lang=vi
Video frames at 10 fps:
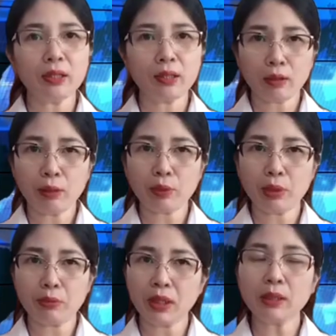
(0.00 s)
cho cộng
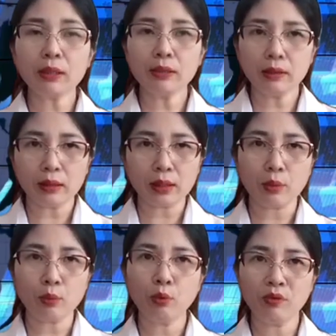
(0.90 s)
đồng dân cư ở trong
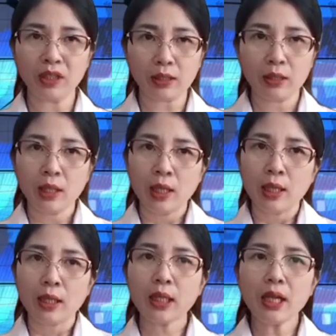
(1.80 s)
khu vực.
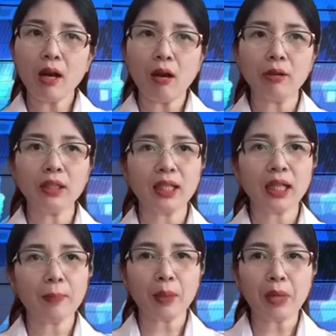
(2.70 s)
Khi đó thì
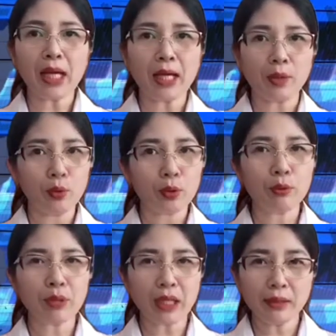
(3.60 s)
các báo đài Hà Nội
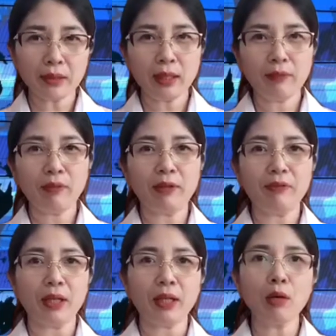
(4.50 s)
cũng đã đưa tin về
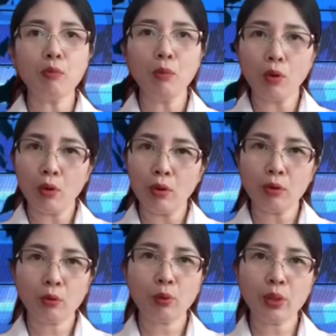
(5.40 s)
việc công bố
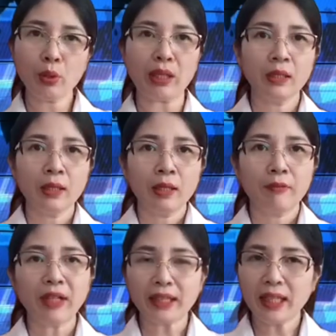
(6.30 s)
quy hoạch
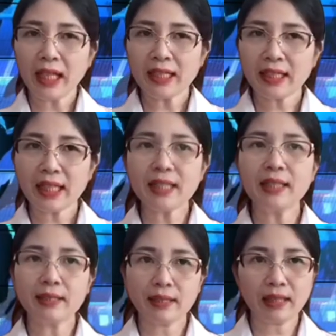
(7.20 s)
và tiến hành xây
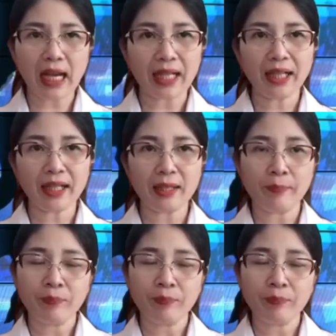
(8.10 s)
dựng dự án này.